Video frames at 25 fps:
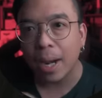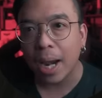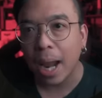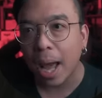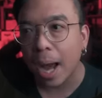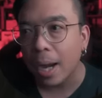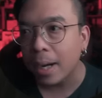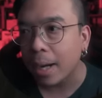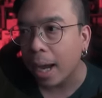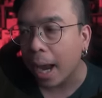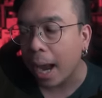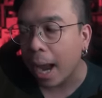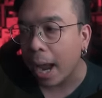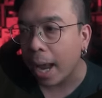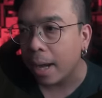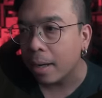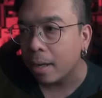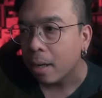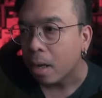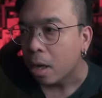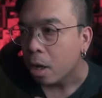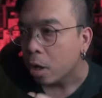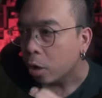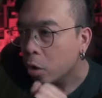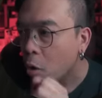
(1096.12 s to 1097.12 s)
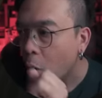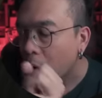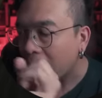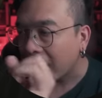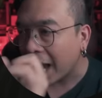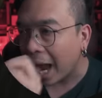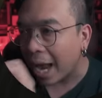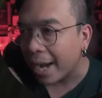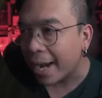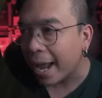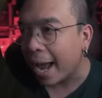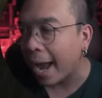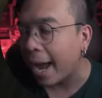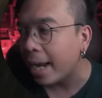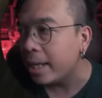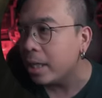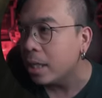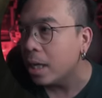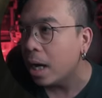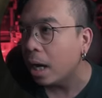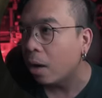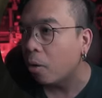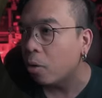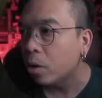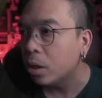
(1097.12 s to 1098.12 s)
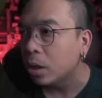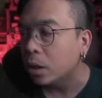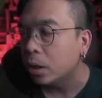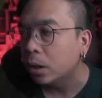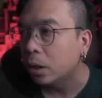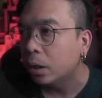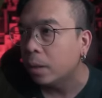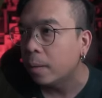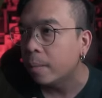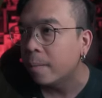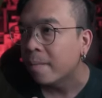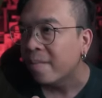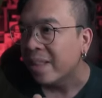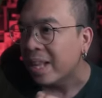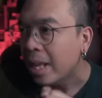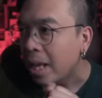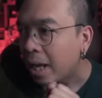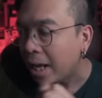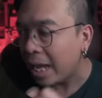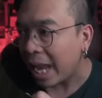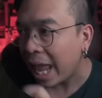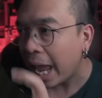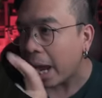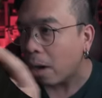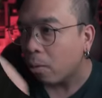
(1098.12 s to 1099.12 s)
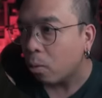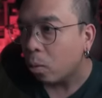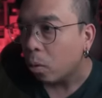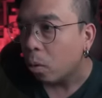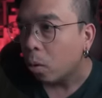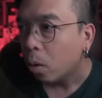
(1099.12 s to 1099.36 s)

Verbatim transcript: มาล้างแค้นโดยการหาเหยื่อคนอื่น แล้ว